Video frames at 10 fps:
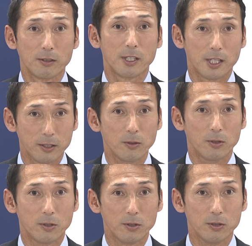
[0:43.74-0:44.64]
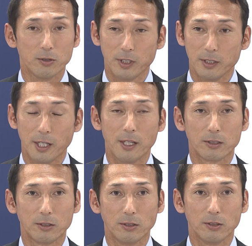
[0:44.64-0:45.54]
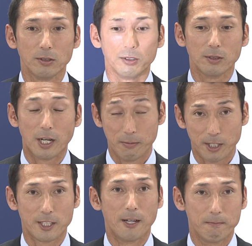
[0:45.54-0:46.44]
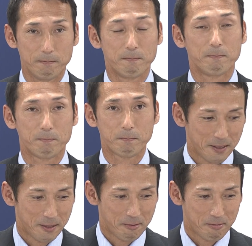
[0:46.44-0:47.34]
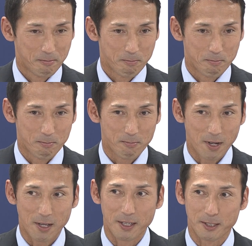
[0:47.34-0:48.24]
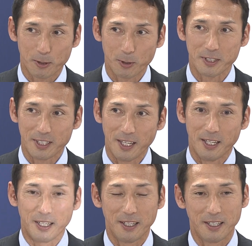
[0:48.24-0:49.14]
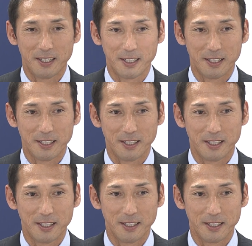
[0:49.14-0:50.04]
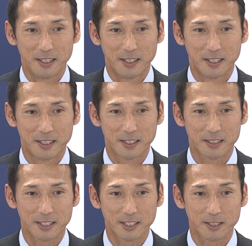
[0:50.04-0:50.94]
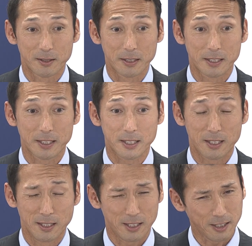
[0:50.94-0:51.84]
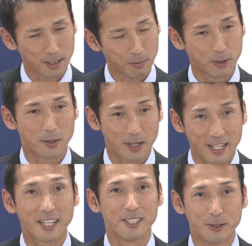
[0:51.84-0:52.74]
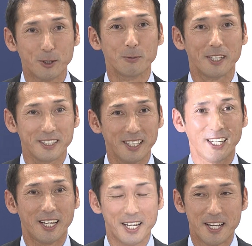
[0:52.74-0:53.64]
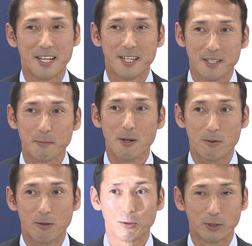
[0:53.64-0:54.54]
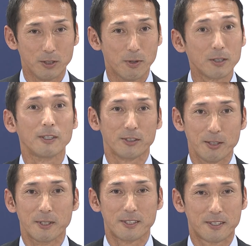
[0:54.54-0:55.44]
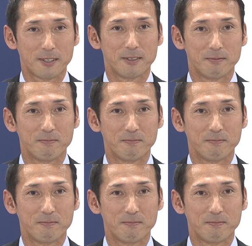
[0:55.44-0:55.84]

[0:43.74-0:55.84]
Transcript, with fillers: てくださいというふうに連絡がありましたまあそうですね、えー、久しぶりの赤いユニフォームなんで、まあ、本当にワクワクしてます